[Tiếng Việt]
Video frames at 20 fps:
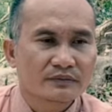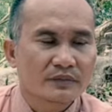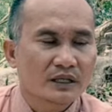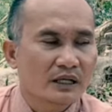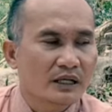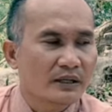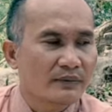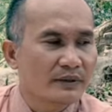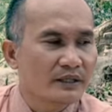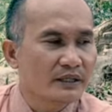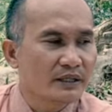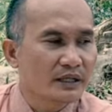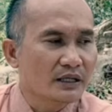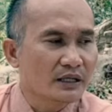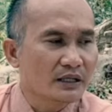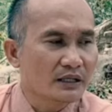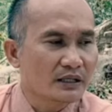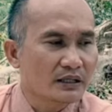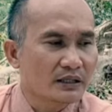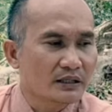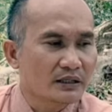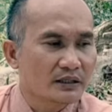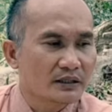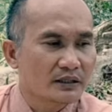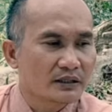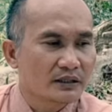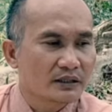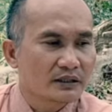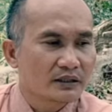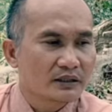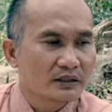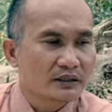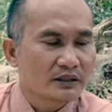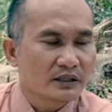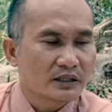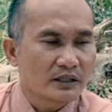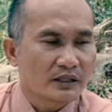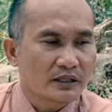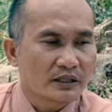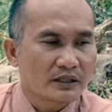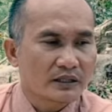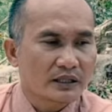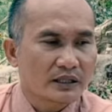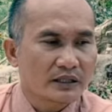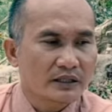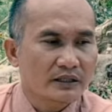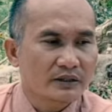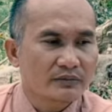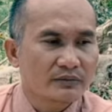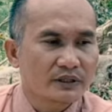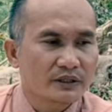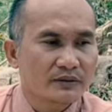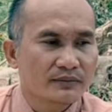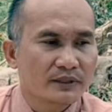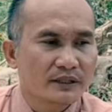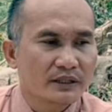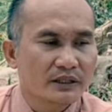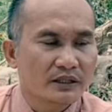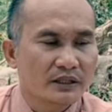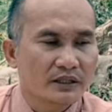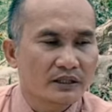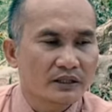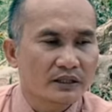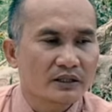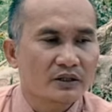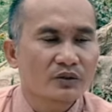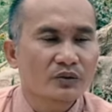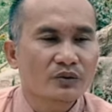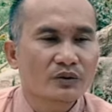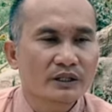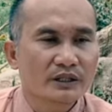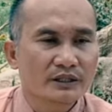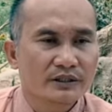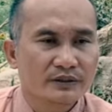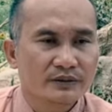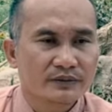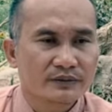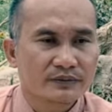mà bây giờ thì anh thấy giống như bây giờ cái lưu ly